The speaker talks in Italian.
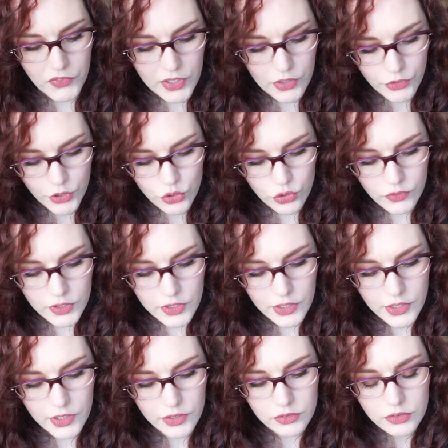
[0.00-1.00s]
ve li faccio
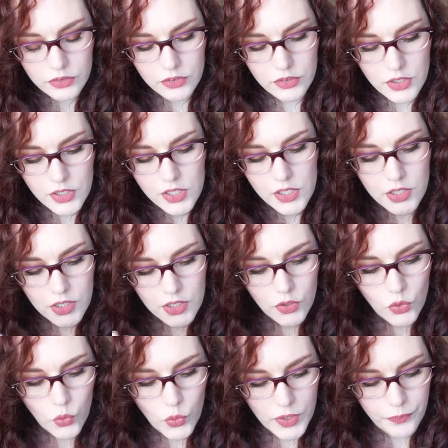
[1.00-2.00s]
vedere
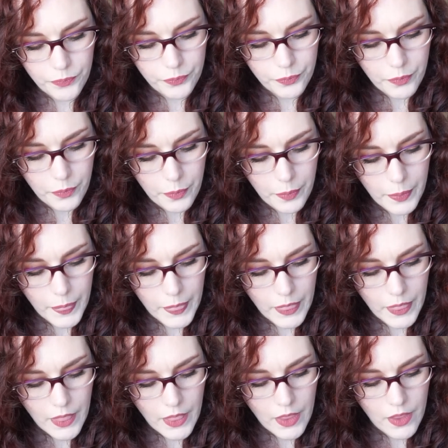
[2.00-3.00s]
qui,
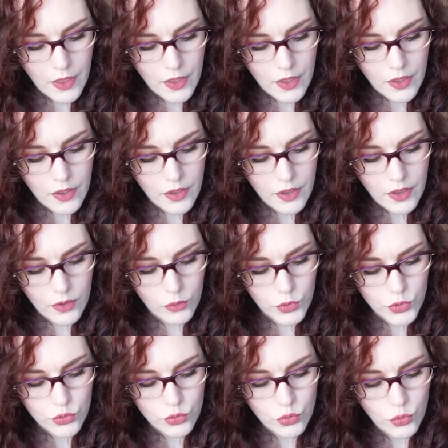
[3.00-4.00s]
è
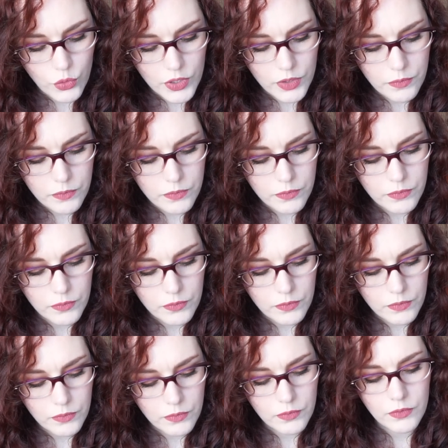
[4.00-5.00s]
questo qui,
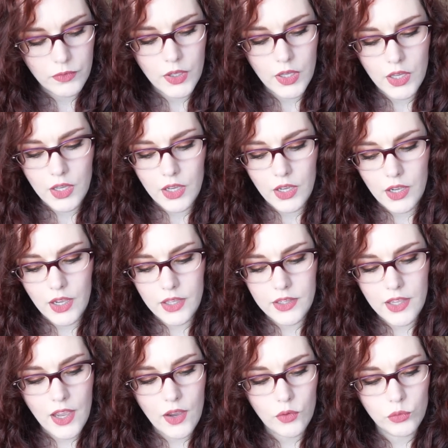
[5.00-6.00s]

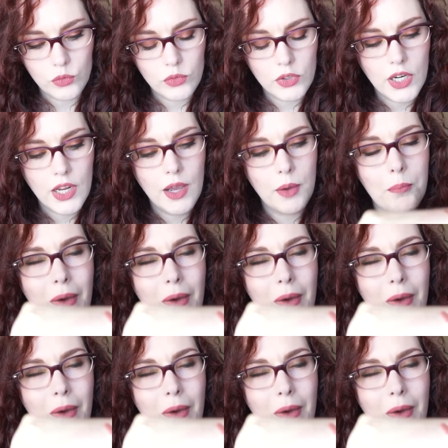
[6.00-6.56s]
ed è un